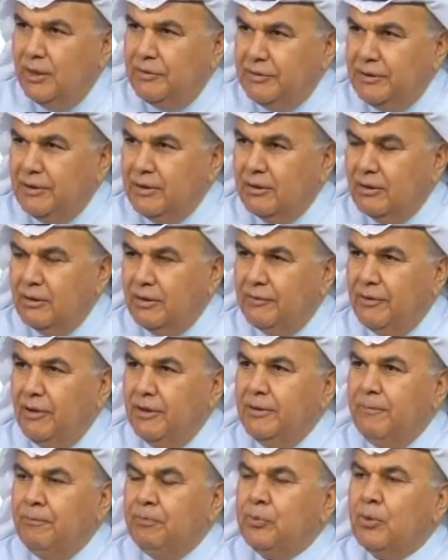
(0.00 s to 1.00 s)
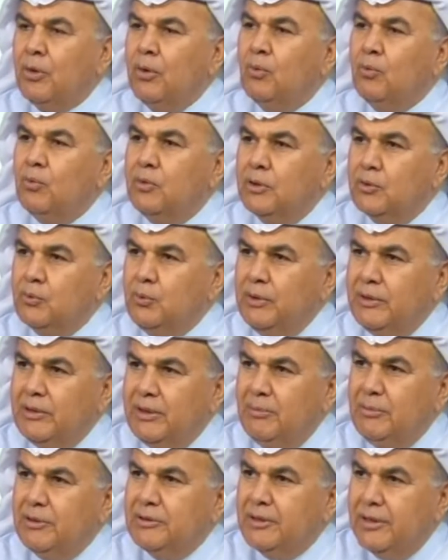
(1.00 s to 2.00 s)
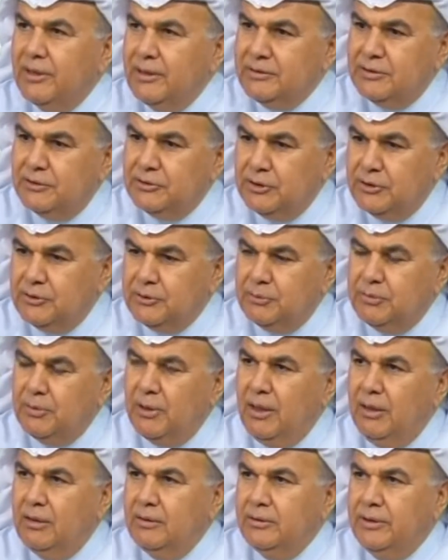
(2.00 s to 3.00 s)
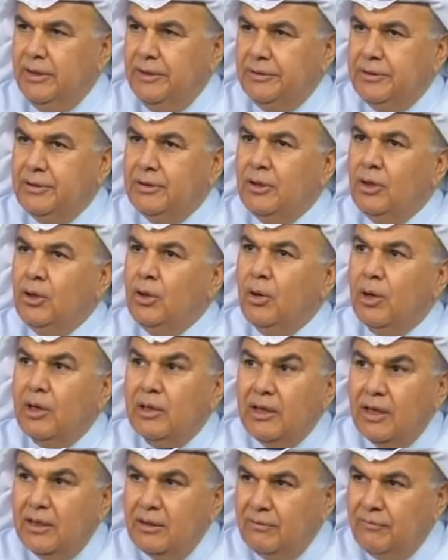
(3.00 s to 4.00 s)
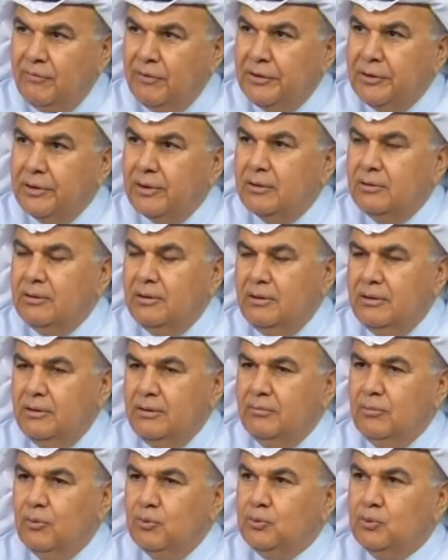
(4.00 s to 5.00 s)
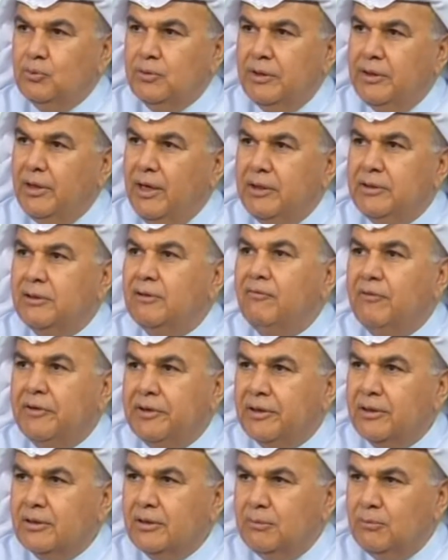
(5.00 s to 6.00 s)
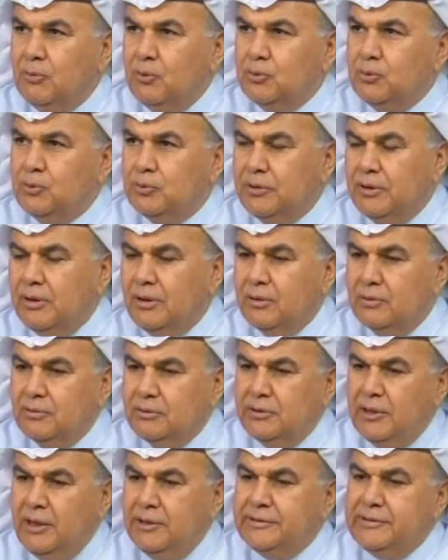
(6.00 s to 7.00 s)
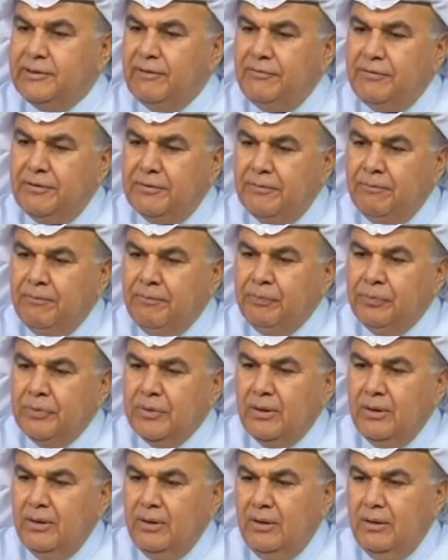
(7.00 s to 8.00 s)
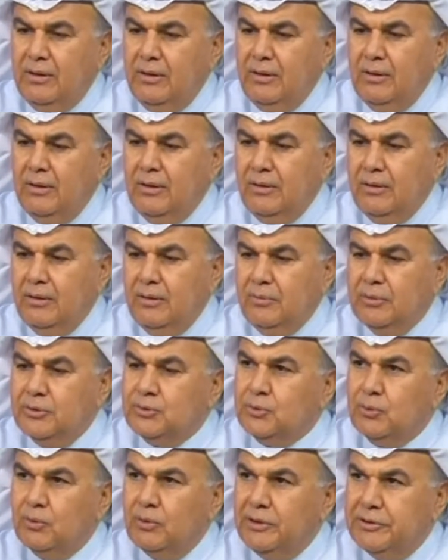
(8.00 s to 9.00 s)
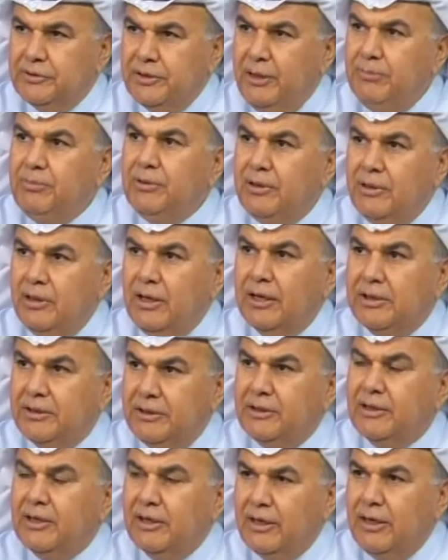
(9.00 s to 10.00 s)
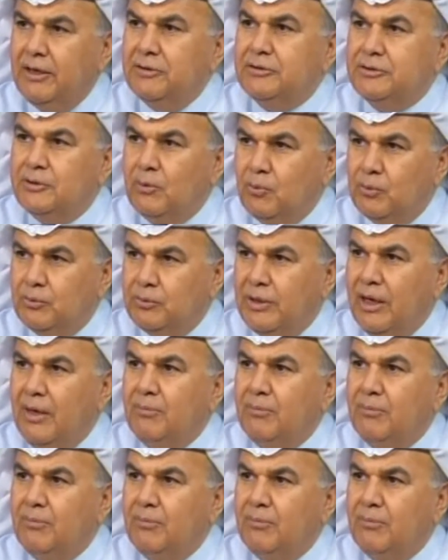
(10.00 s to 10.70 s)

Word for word: هذه القضايا والكويت لما يترأسها الشيخ صباح يعني خلال الفريق اللي موجود أنا حي الفريق اللي موجود هناك سعادة السفير آه، منصور العتيبي اللي حقيقة قاعد يسوون